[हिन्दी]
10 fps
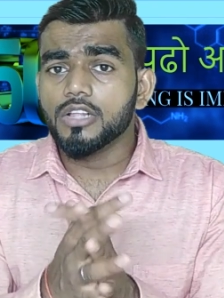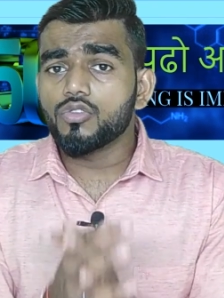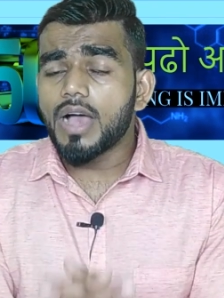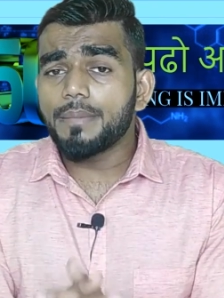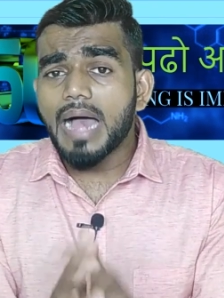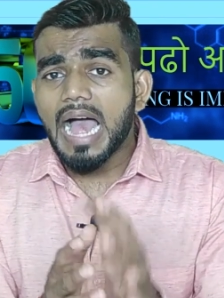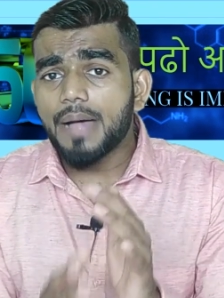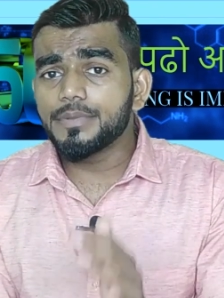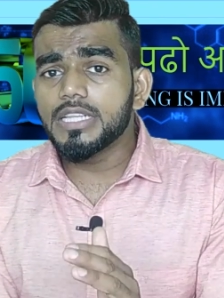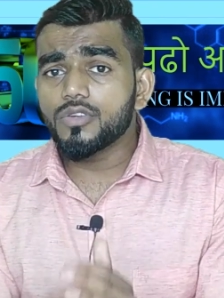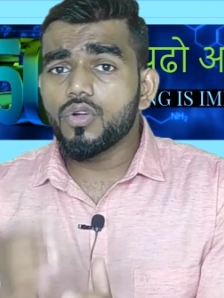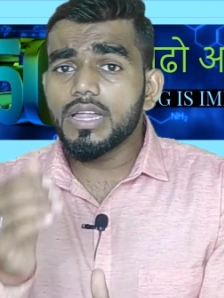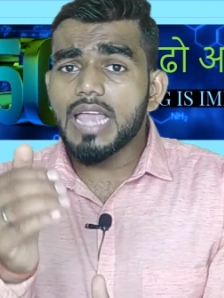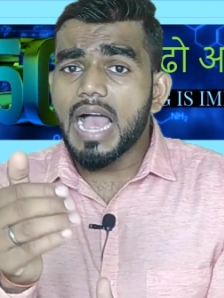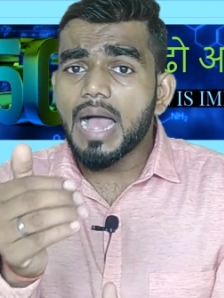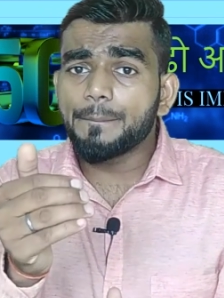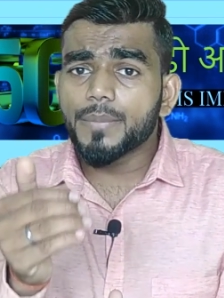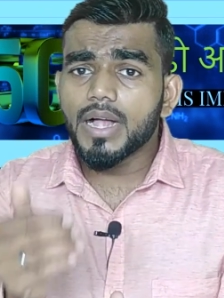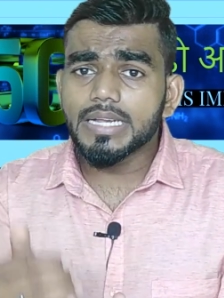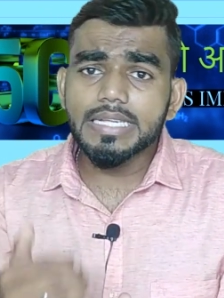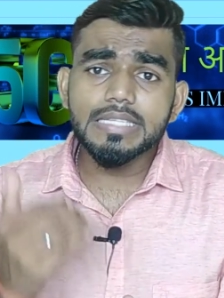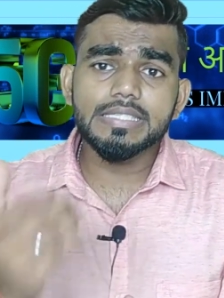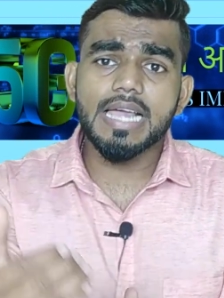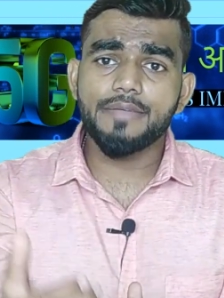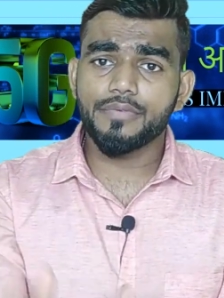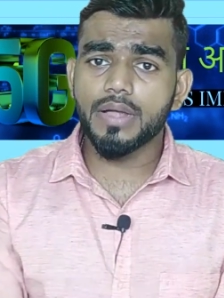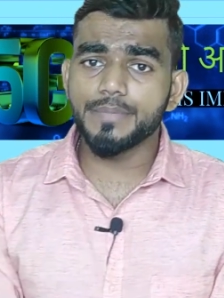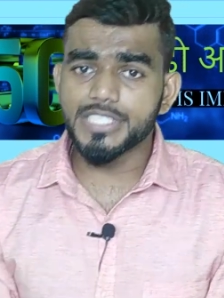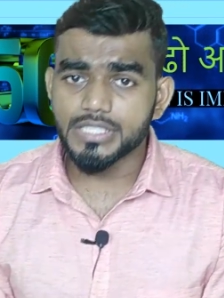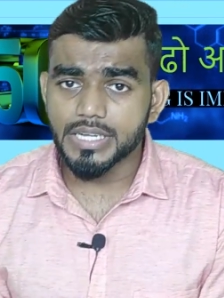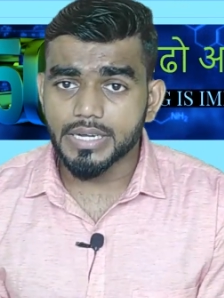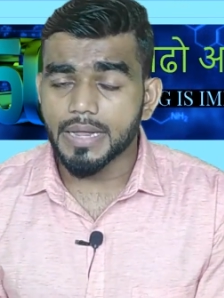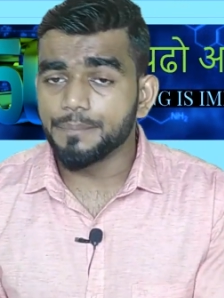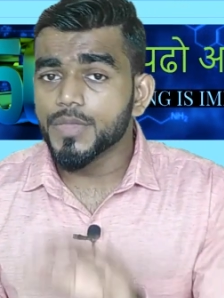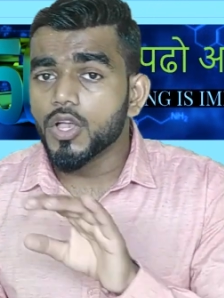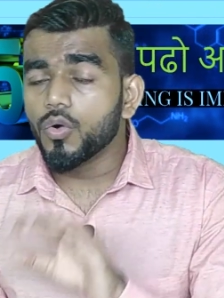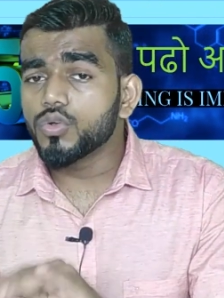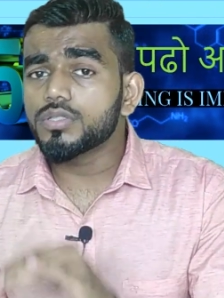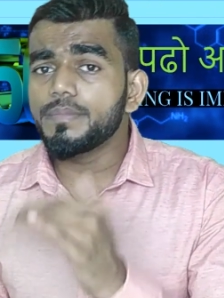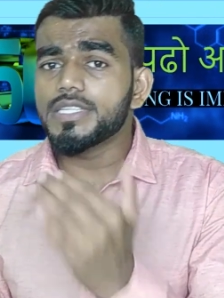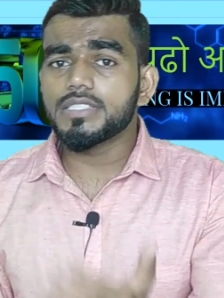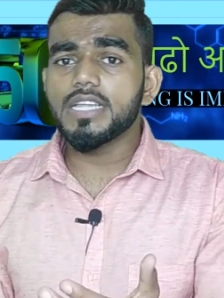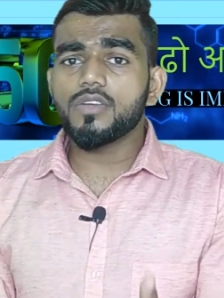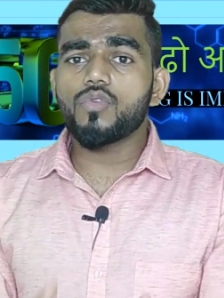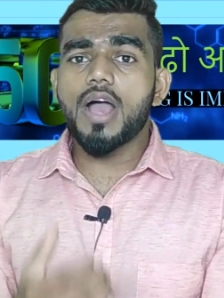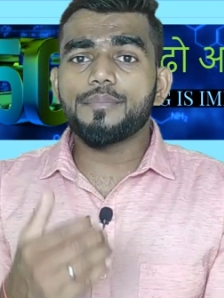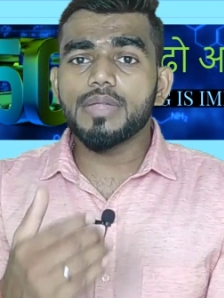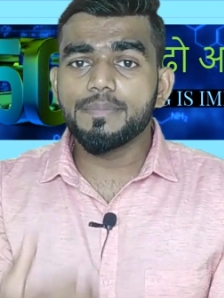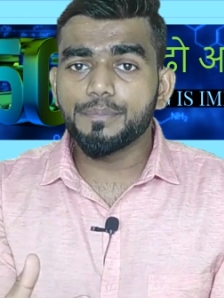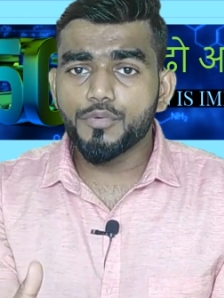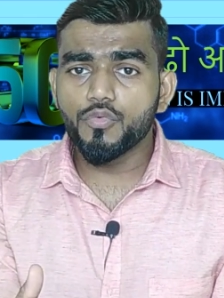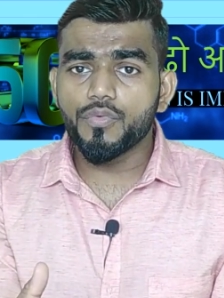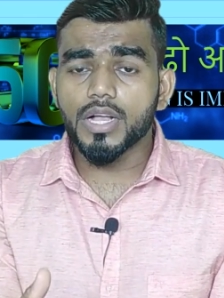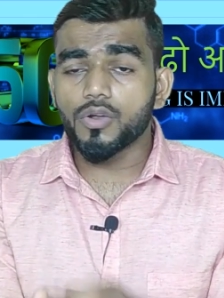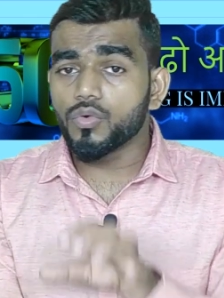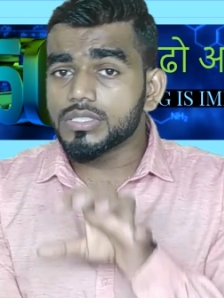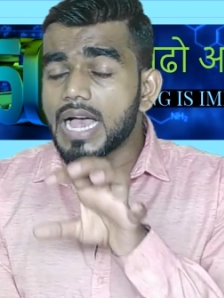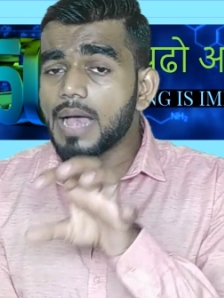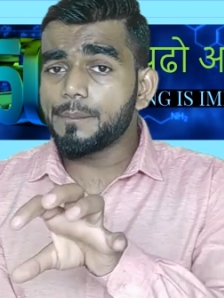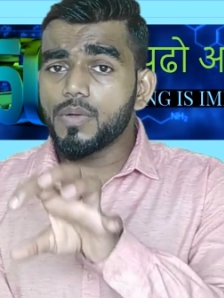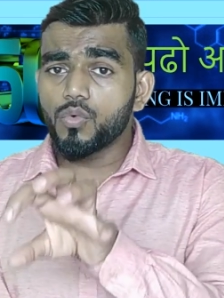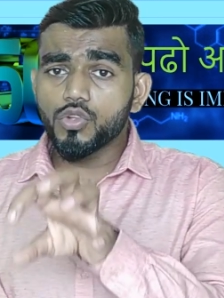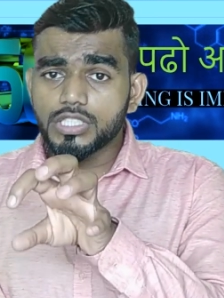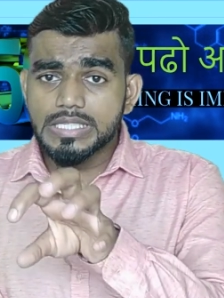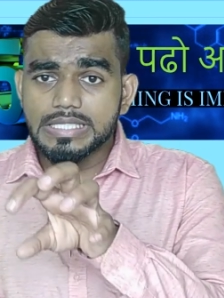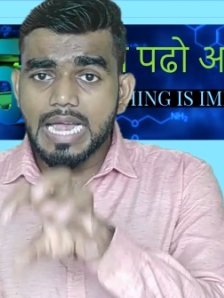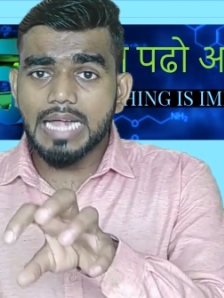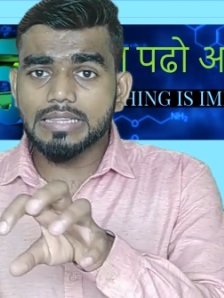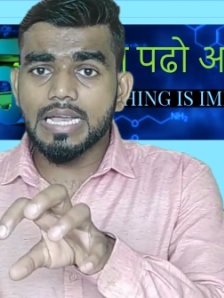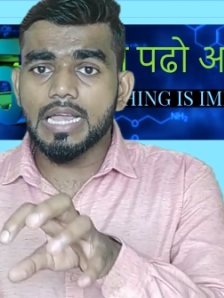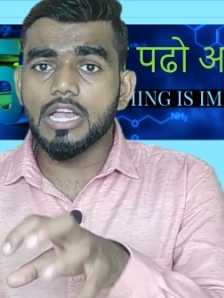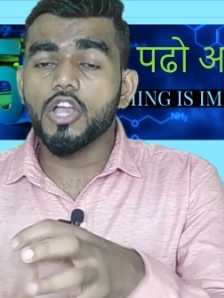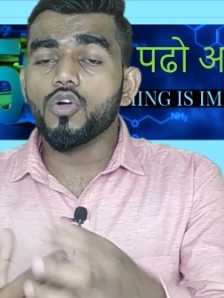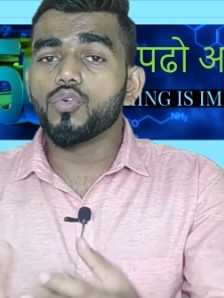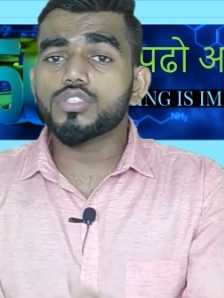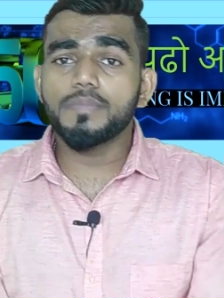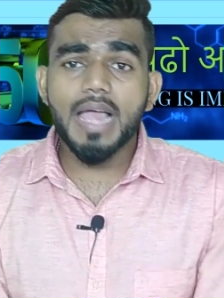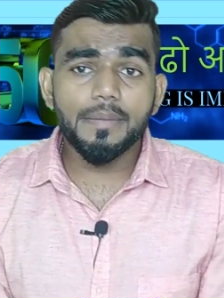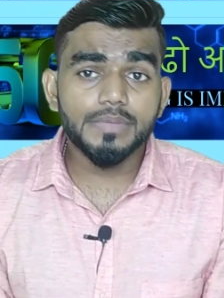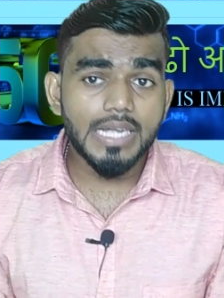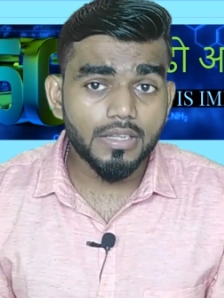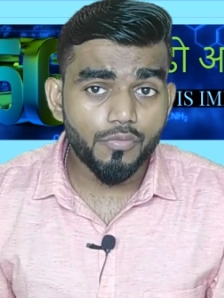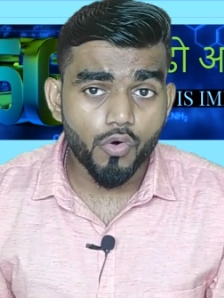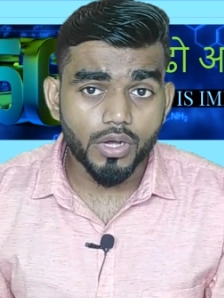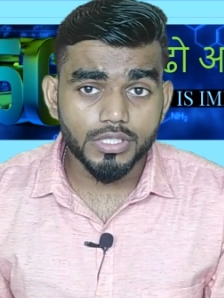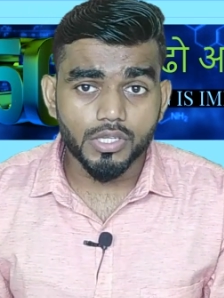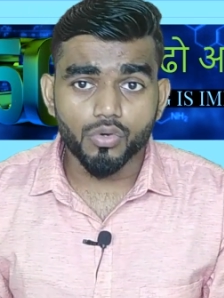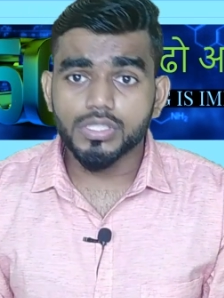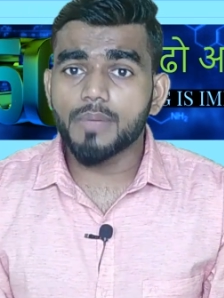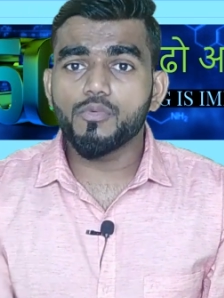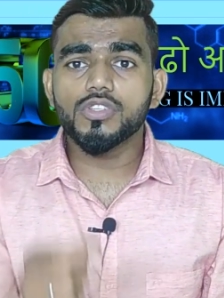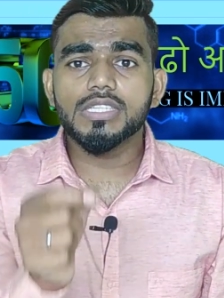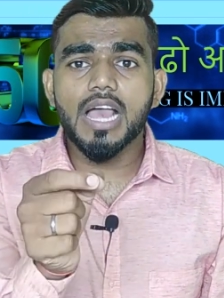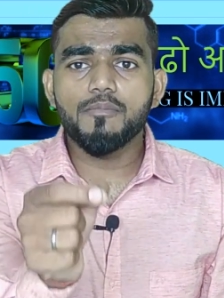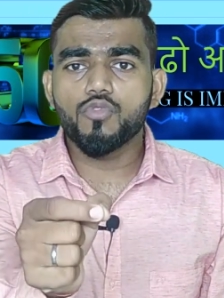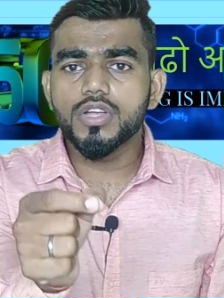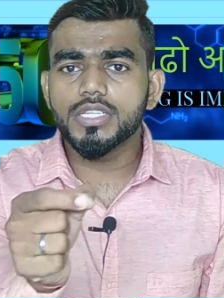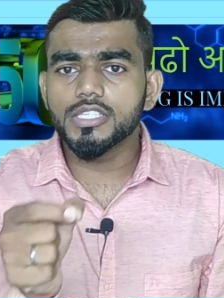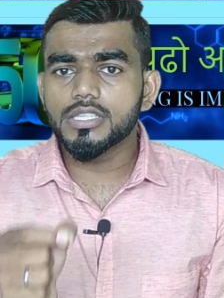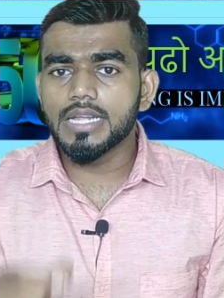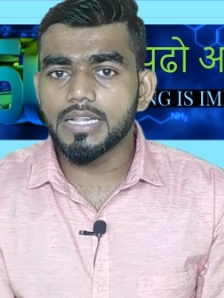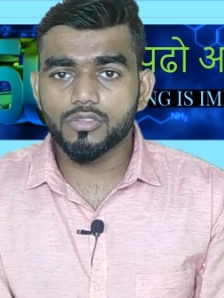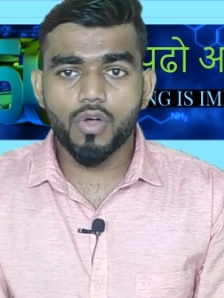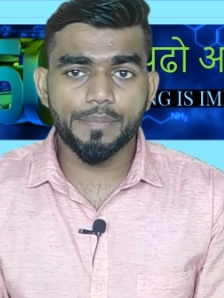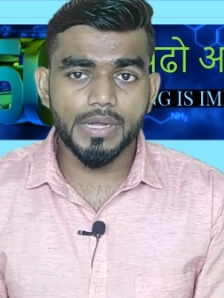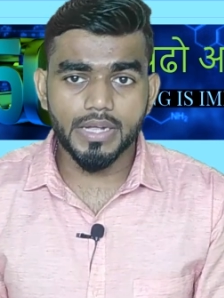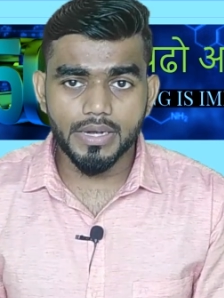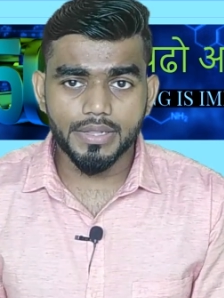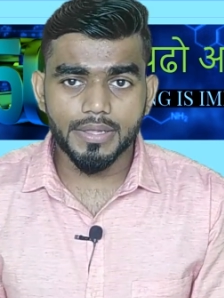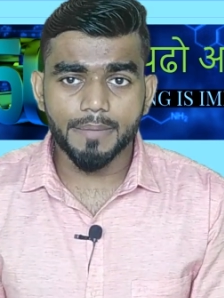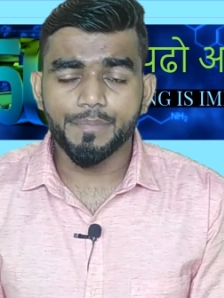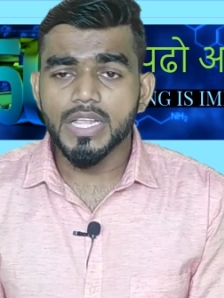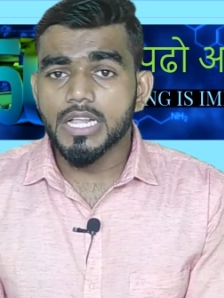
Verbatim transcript: तो अब आप देखो कि आपका किस टाइप का मिस्टेक है उस मिस्टेक को आप इम्प्रूव करो जहाँ पे वो चीज़ें आता है उसमें आप ज़्यादा फोकस करो सपोज कि आप क्वेश्चंस गलत कॉपी कर लेते हैं